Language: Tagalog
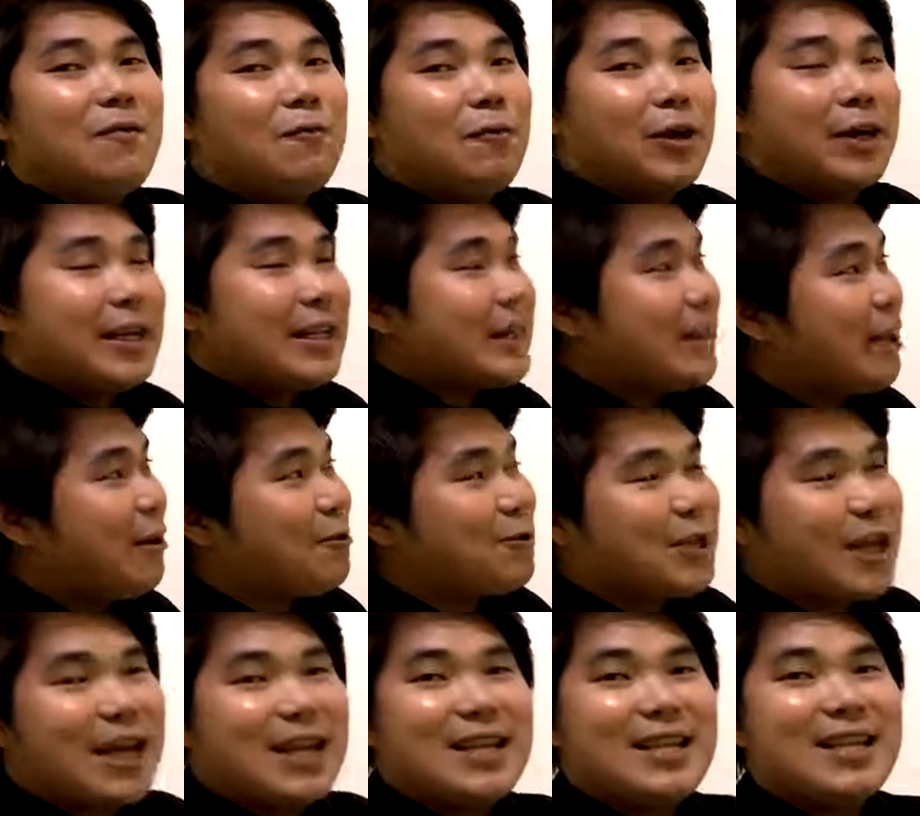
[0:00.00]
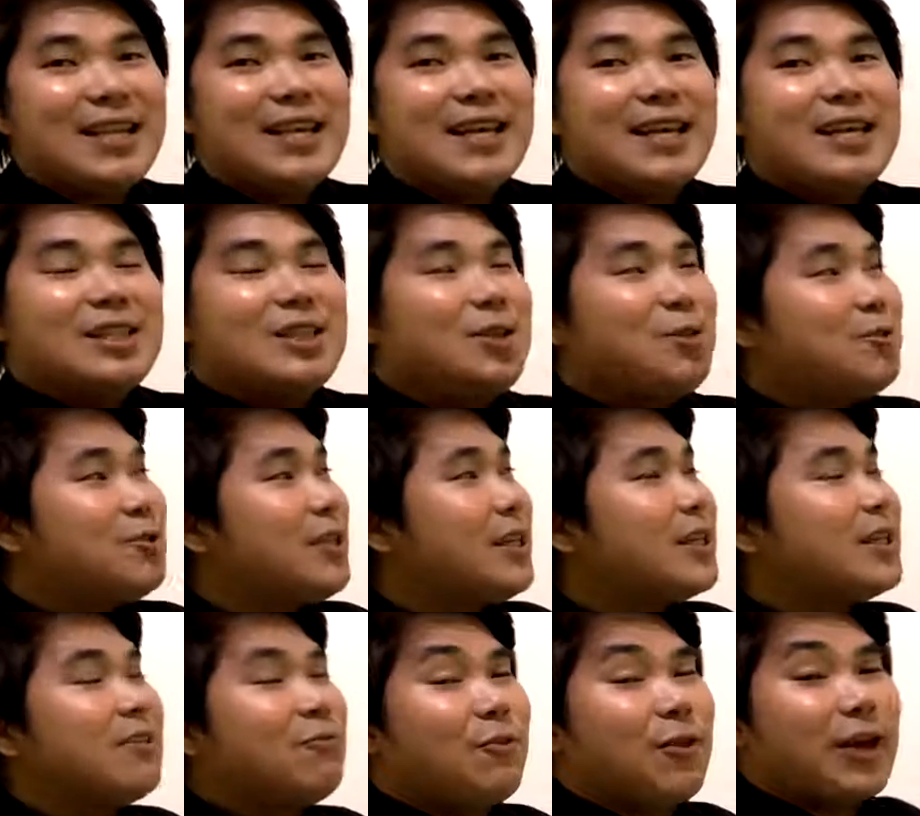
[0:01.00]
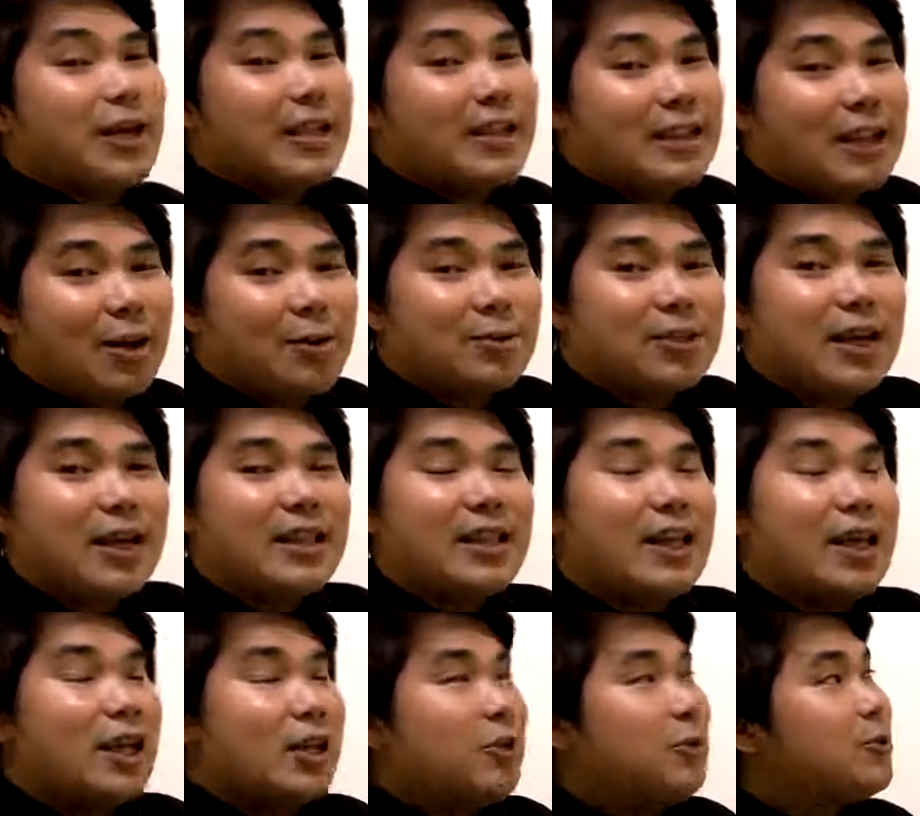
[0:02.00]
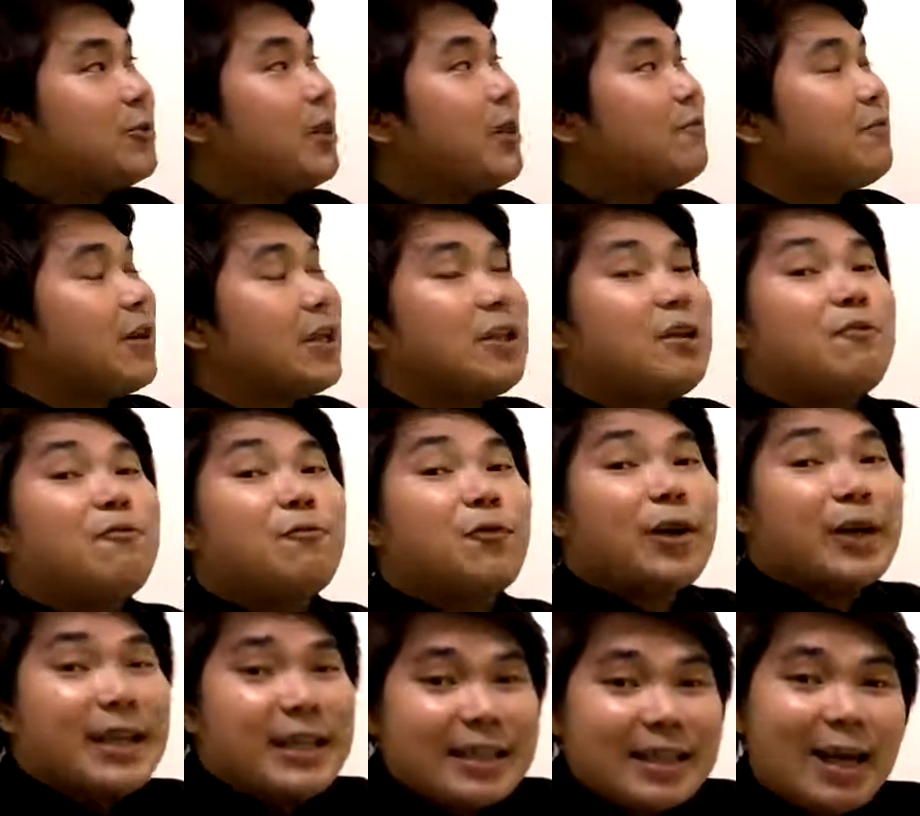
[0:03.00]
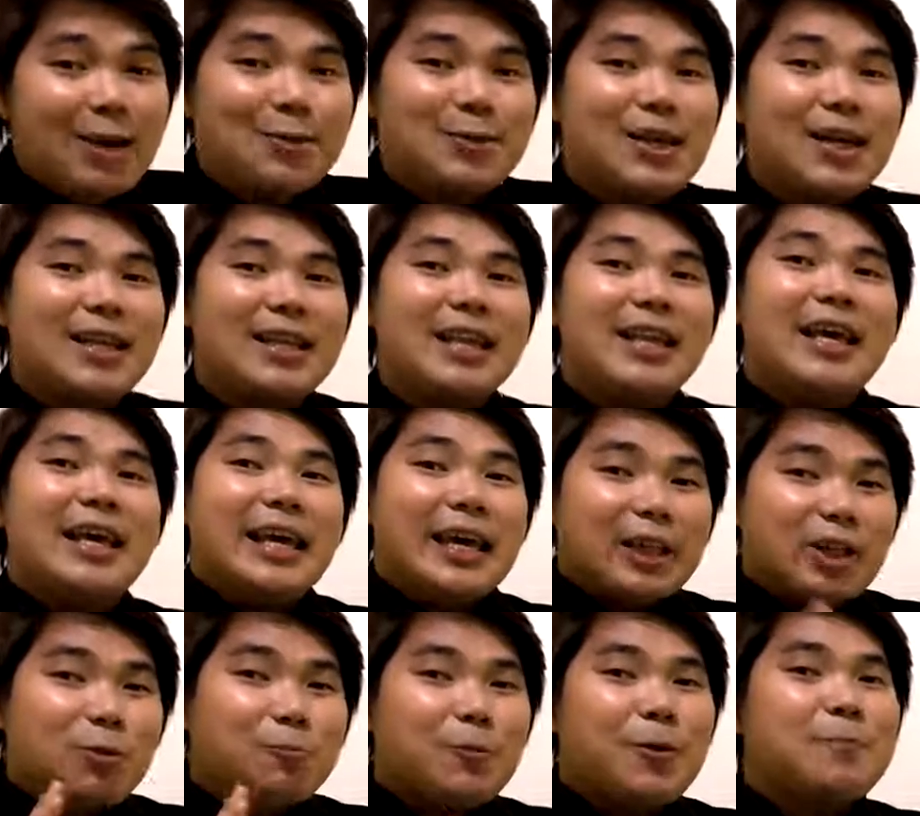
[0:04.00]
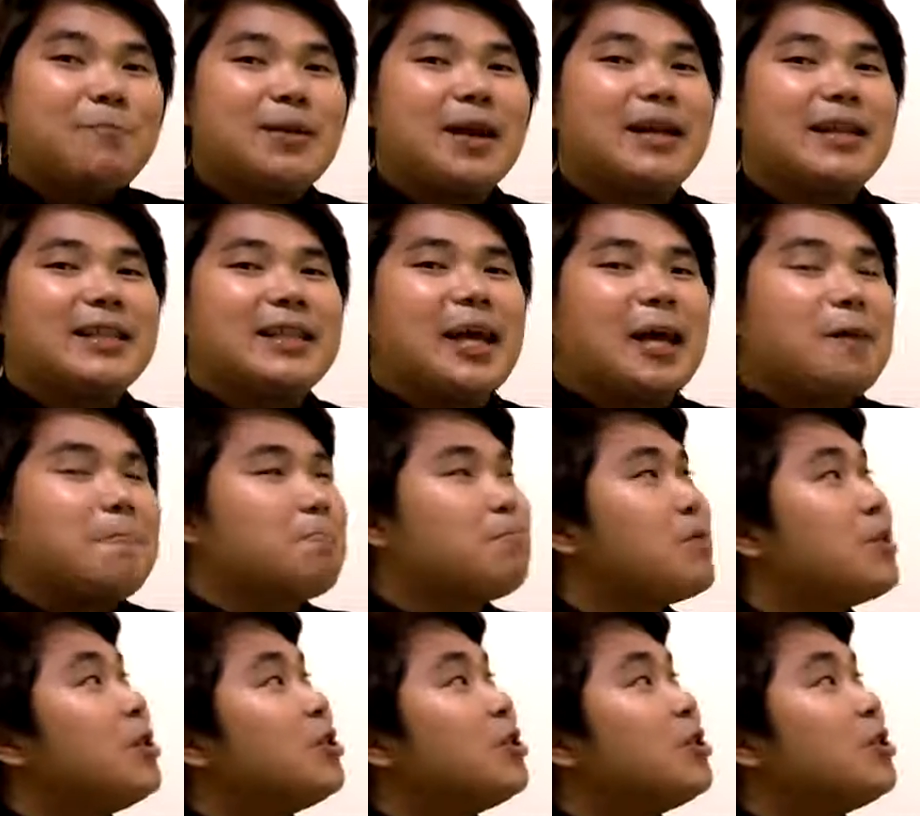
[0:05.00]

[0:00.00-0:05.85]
14,000. Si U6, 14,000. U7, 14,000. Ito po yung maganda.